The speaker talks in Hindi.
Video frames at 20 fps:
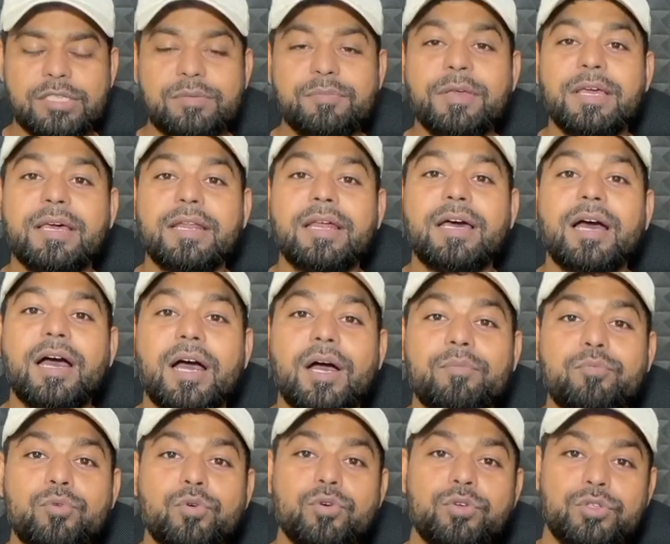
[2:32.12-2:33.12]
इसमें है ना
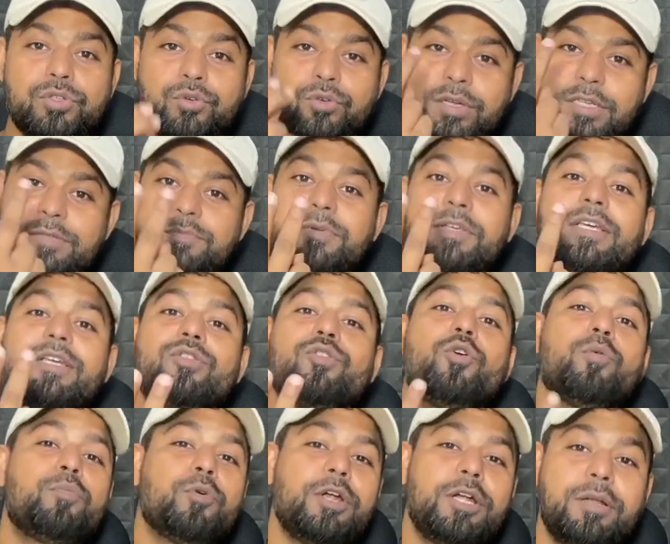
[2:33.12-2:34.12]
आपको यूएसबी के
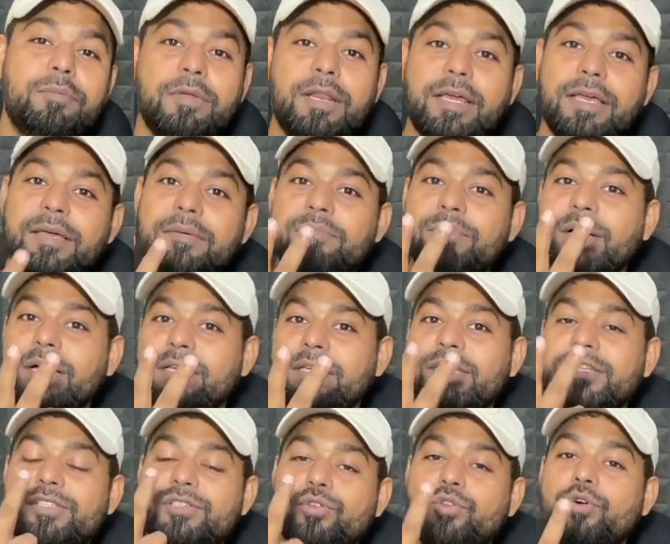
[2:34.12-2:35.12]
दो पॉइंट मिलेंगे
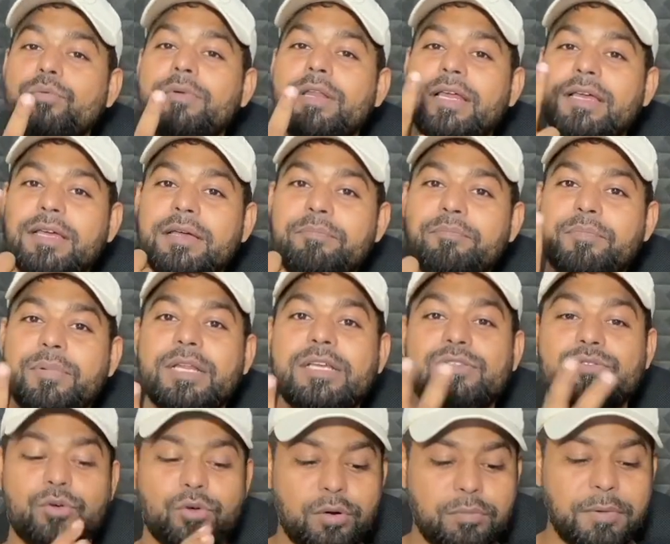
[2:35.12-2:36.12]
बाकी दो मिलेंगे
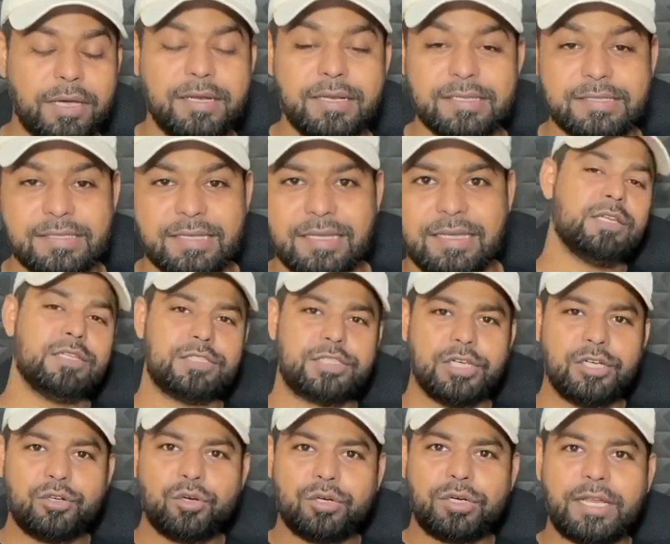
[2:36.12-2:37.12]
प्लस और माइनस के
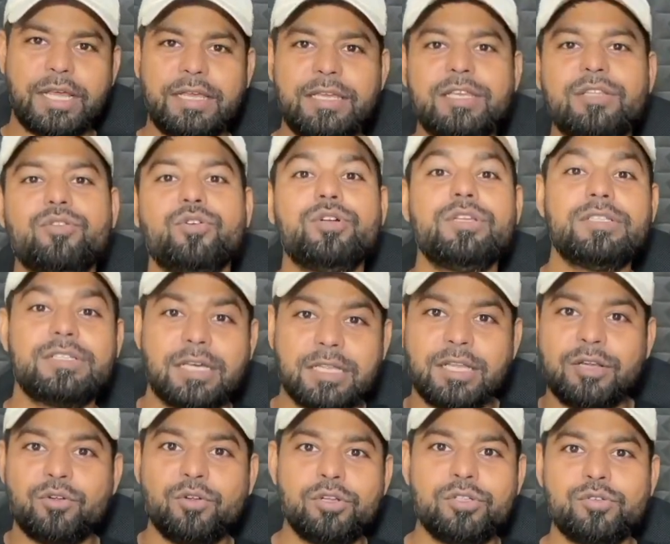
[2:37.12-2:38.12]
जिनको टैक की थोड़ी
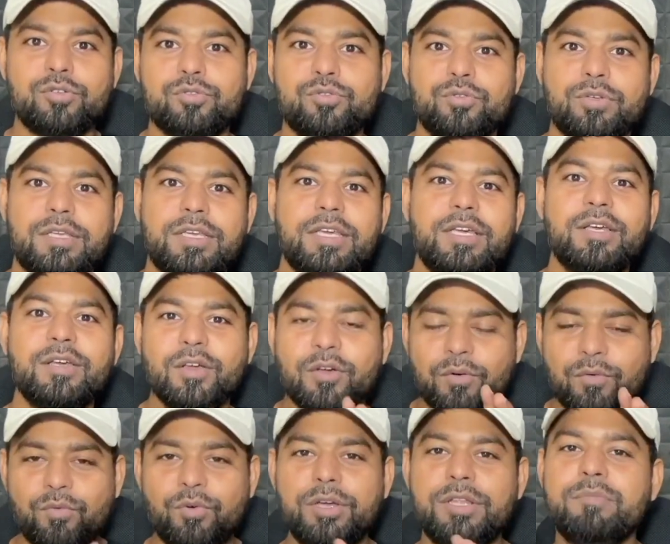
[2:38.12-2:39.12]
ज्यादा नॉलेज हो चुकी है
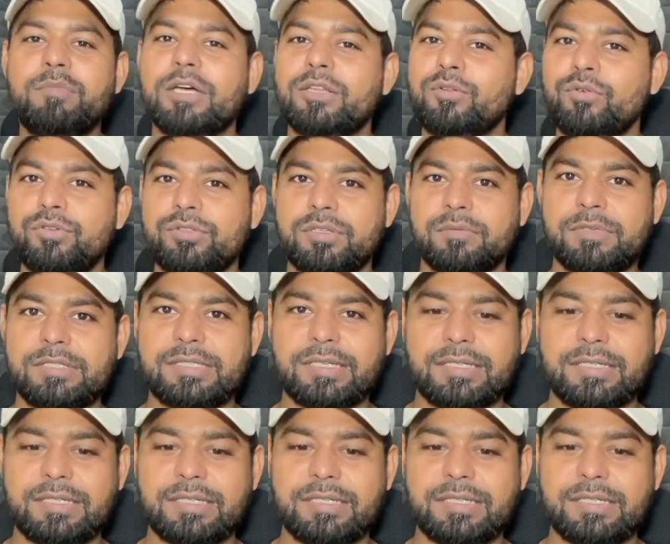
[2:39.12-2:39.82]
वो इन बातों को समझ